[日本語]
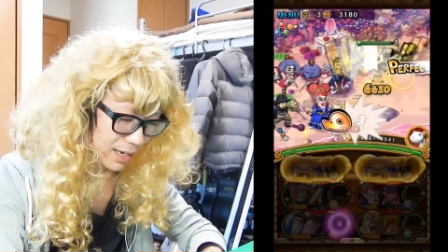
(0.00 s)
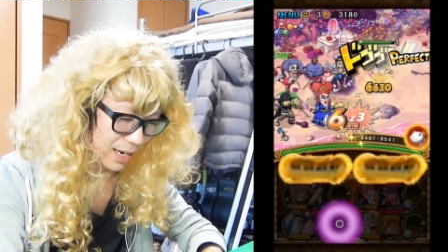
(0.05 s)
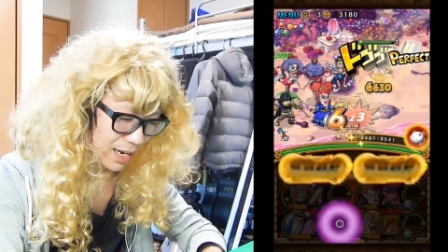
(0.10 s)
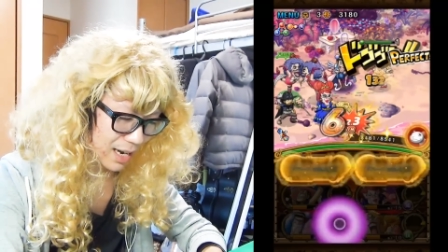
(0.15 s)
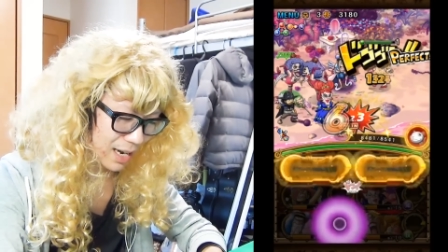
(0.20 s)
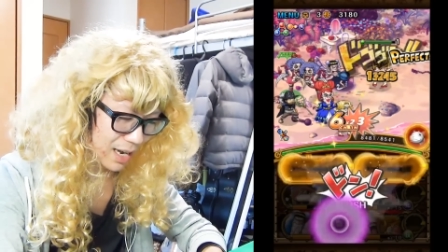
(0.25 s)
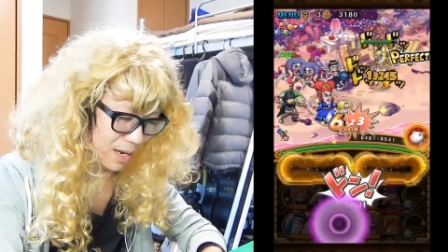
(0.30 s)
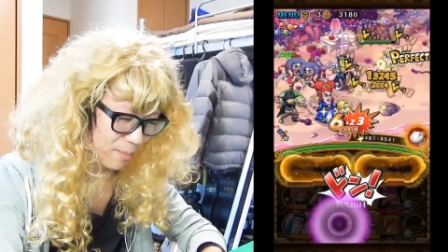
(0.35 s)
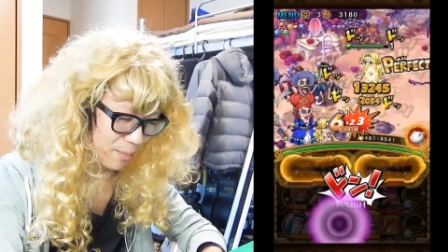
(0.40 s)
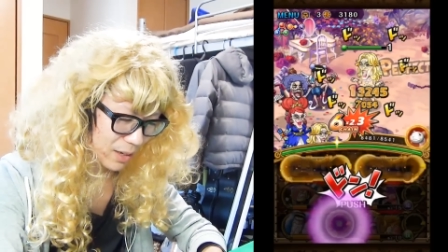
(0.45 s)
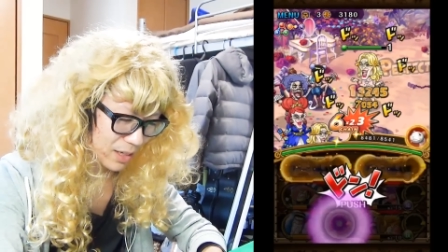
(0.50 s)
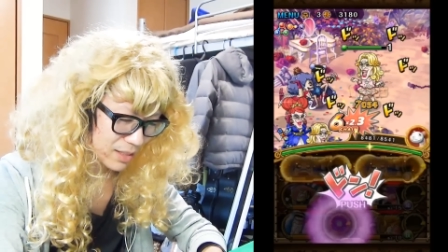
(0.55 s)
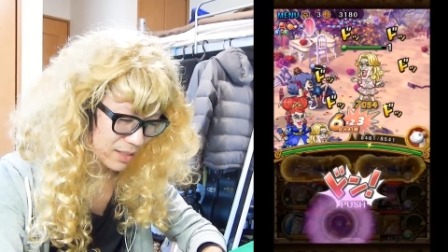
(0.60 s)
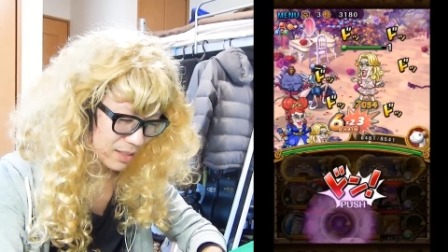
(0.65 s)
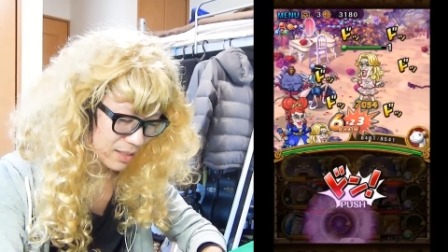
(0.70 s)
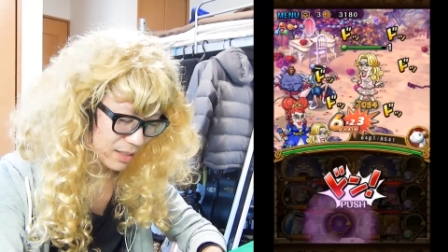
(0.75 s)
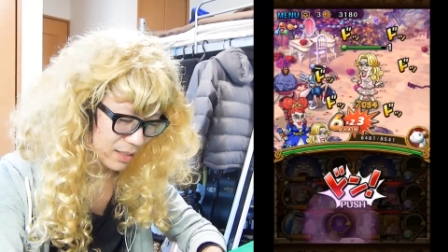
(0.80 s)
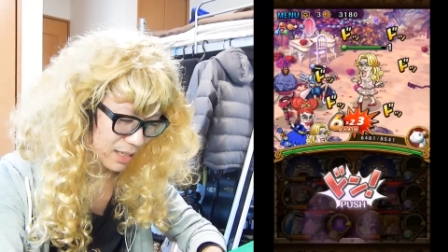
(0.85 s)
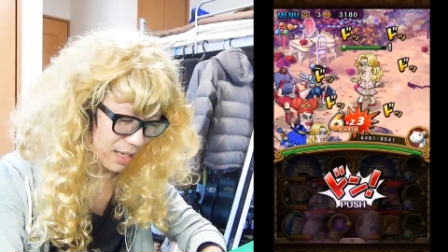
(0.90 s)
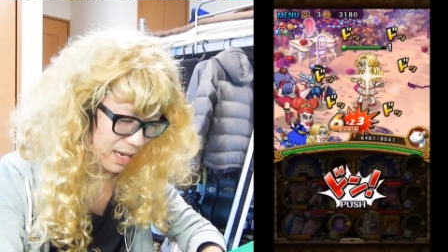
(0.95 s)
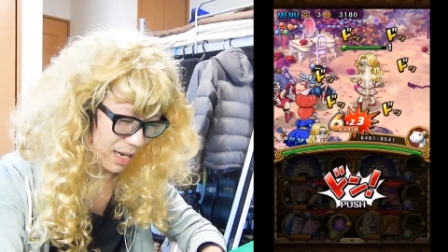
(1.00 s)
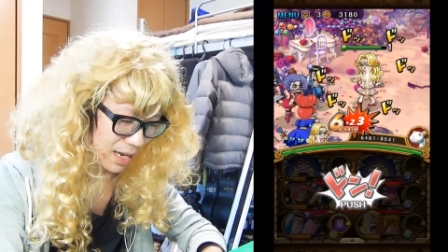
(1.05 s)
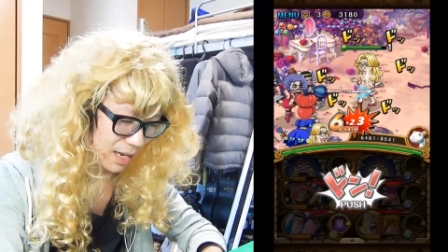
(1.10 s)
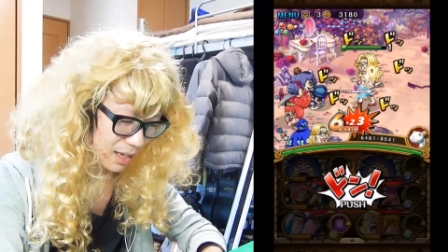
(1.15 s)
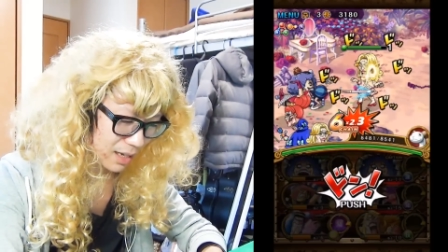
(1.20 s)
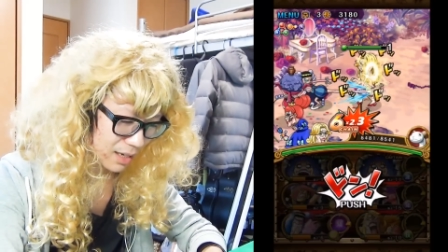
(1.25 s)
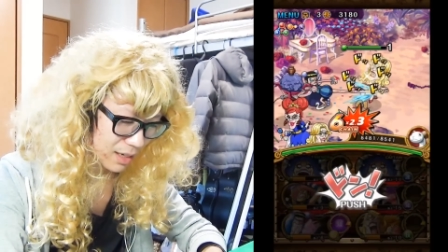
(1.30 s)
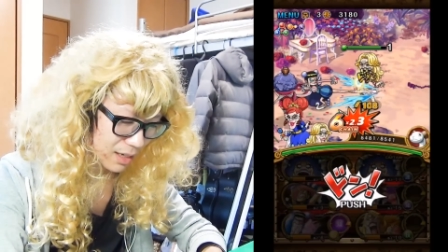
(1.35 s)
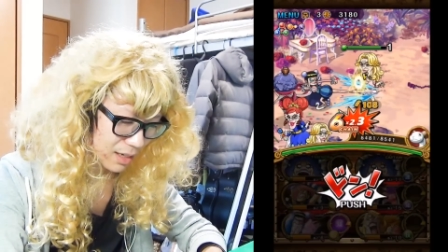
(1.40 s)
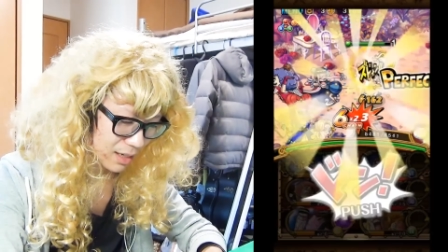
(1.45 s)
あーやっぱきついな
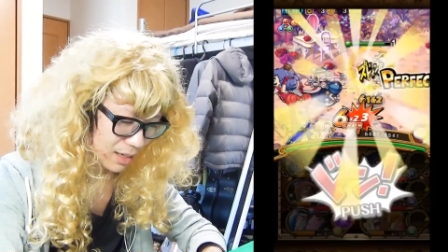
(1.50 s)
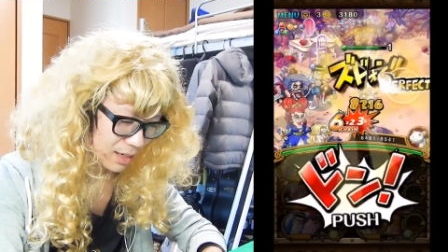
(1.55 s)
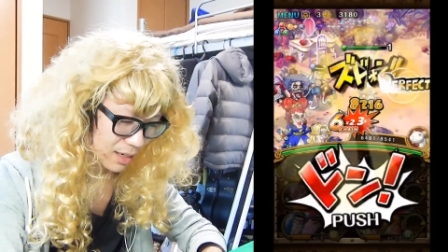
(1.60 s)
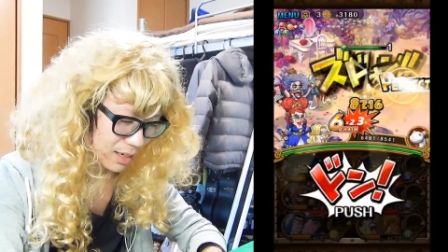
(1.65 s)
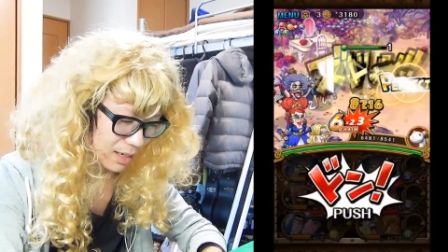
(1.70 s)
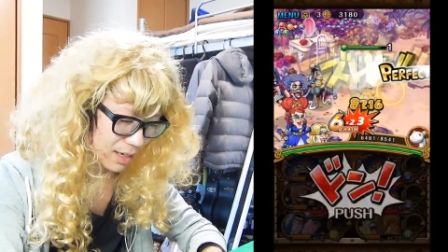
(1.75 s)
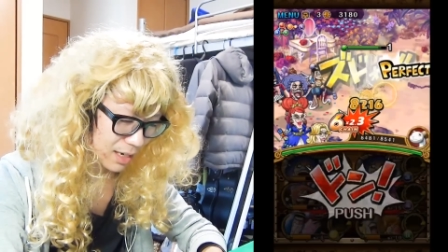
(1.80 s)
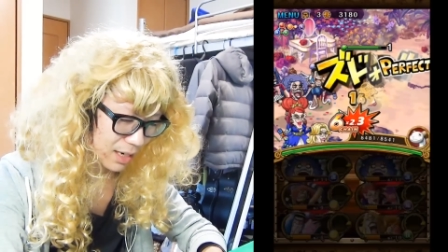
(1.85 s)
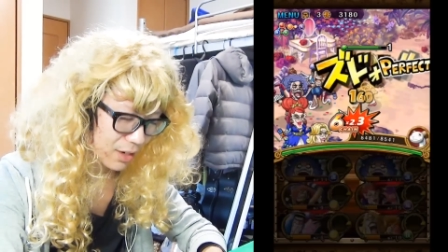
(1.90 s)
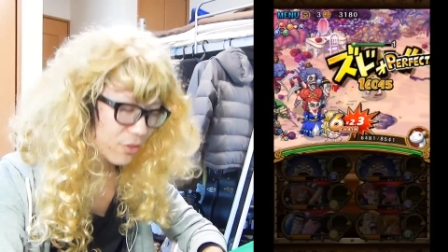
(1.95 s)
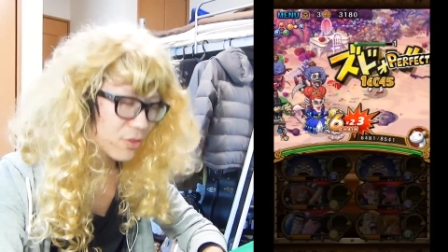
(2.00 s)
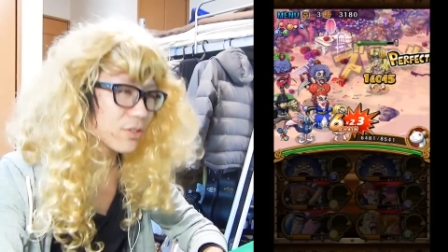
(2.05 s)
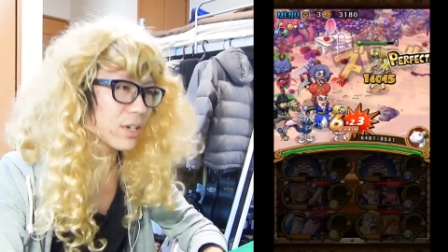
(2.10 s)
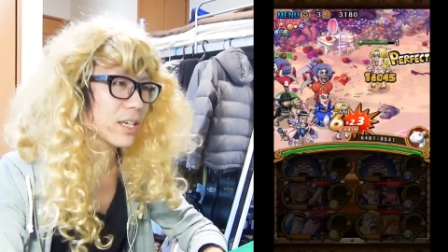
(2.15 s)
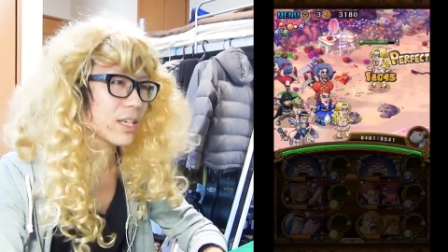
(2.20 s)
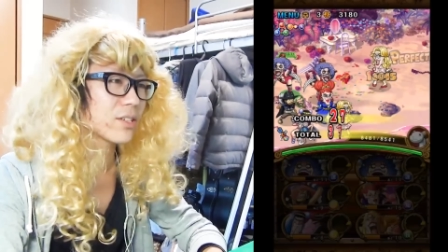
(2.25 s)
火力